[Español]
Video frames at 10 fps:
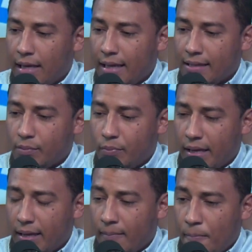
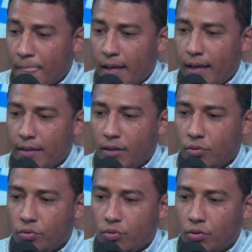IESPEC,
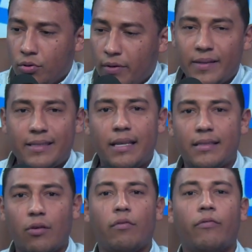Instituto
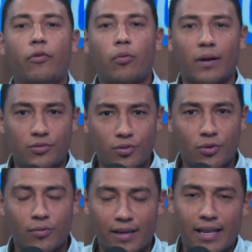Especializado en
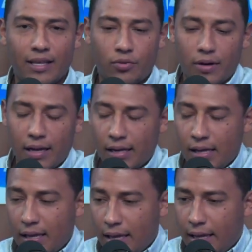Formación Electoral.
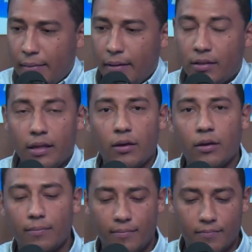Eh,
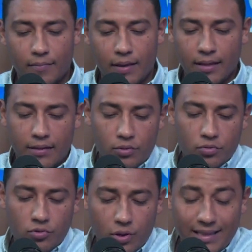este, esta
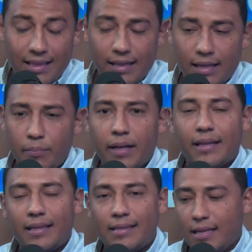institución, esta entidad
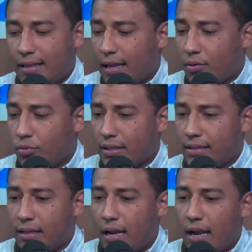perteneciente a la Junta
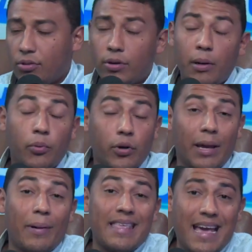Central Electoral,
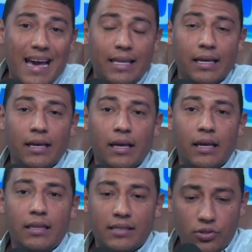porque mañana,
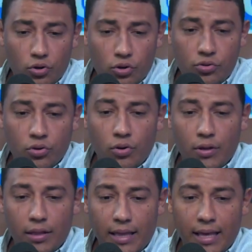18
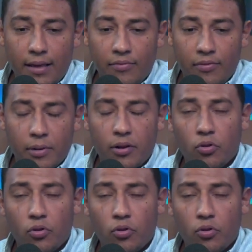de febrero